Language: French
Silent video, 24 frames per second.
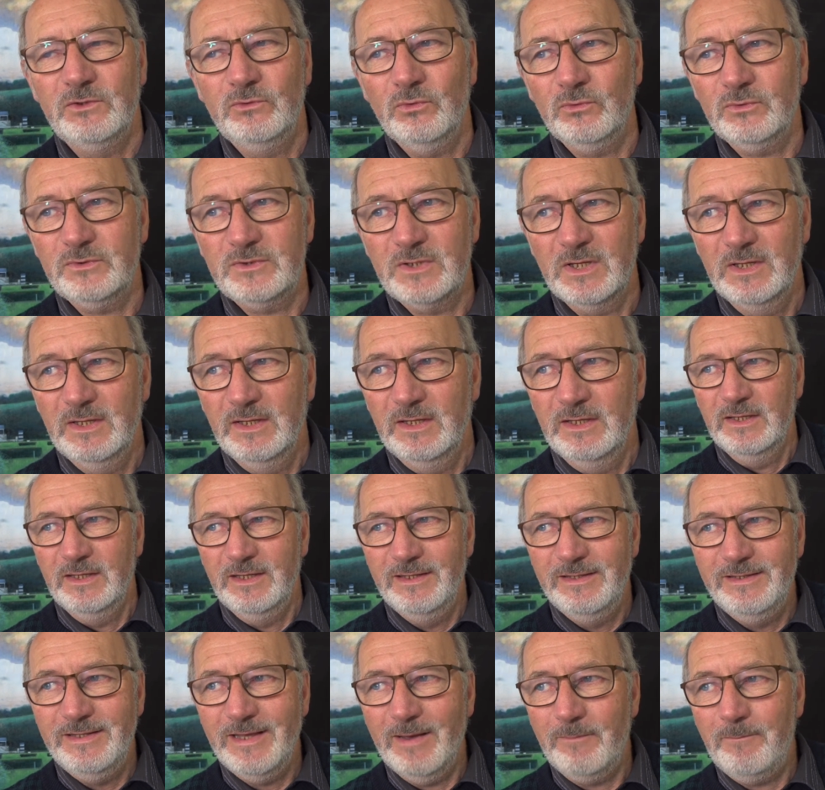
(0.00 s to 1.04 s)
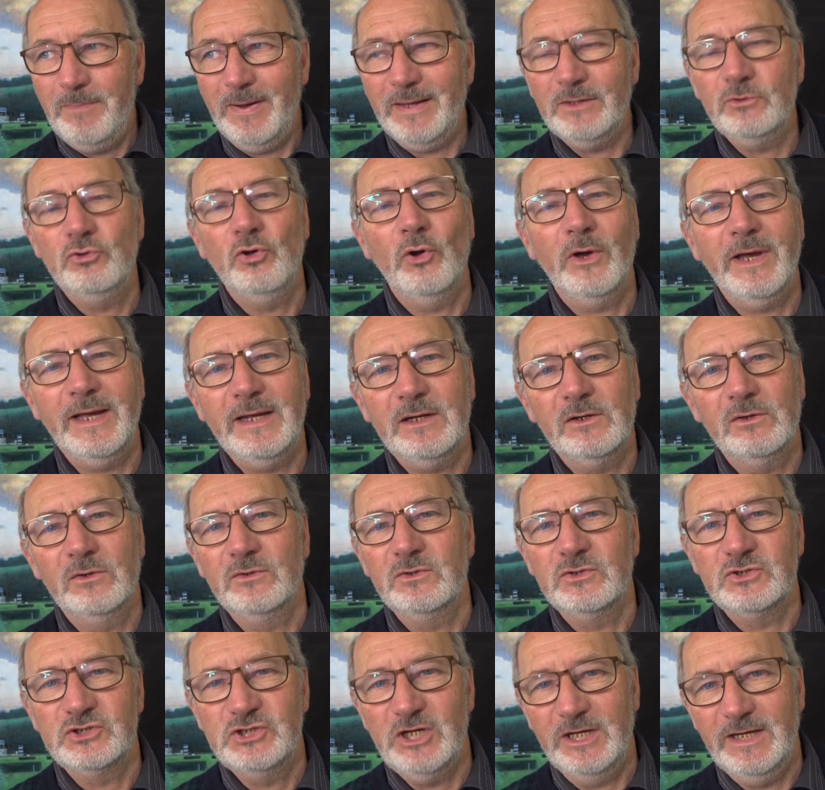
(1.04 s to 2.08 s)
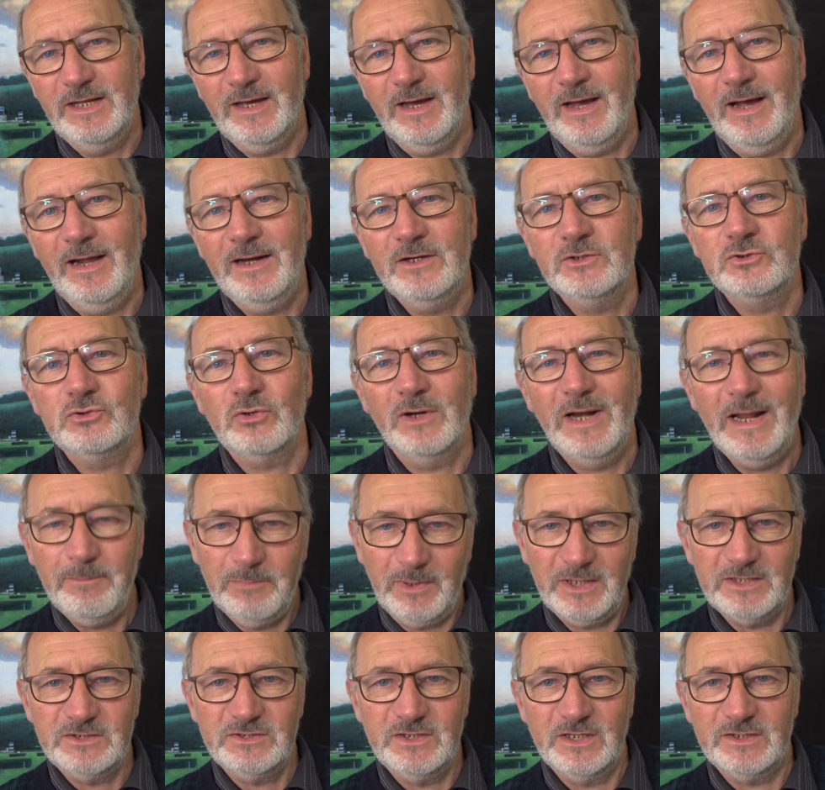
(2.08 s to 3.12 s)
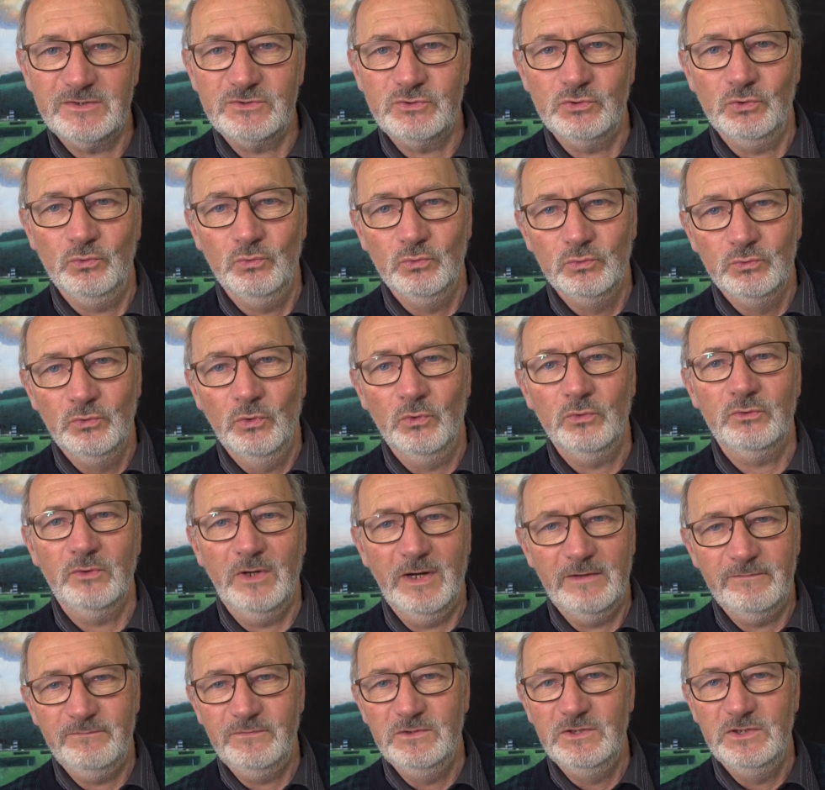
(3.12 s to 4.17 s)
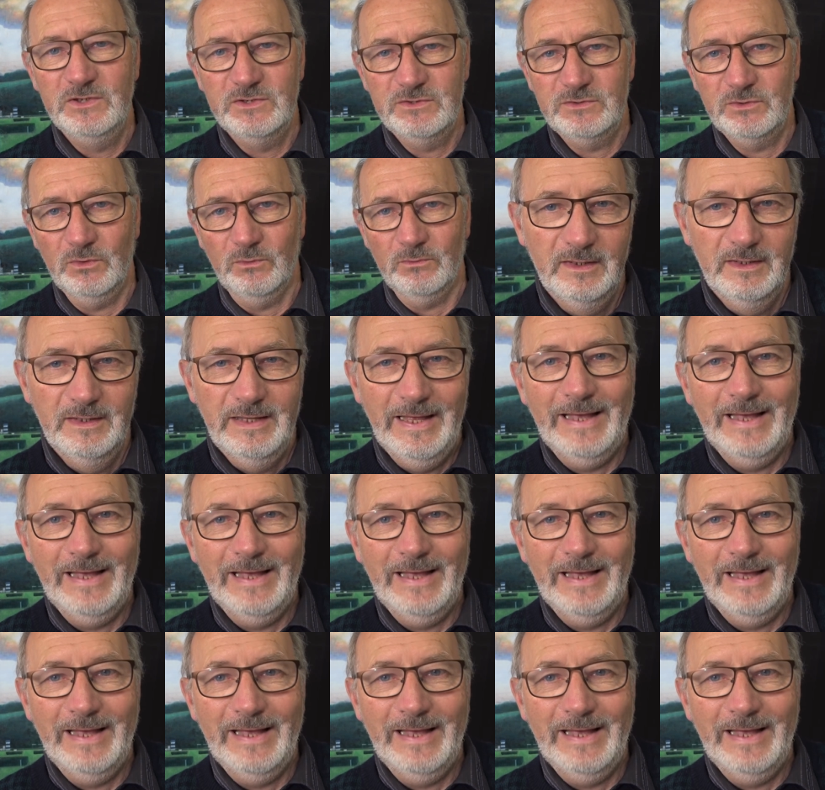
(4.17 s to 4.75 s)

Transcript: Donc, il n'y a pas de règle générale sur l'appréciation ou non de la finition.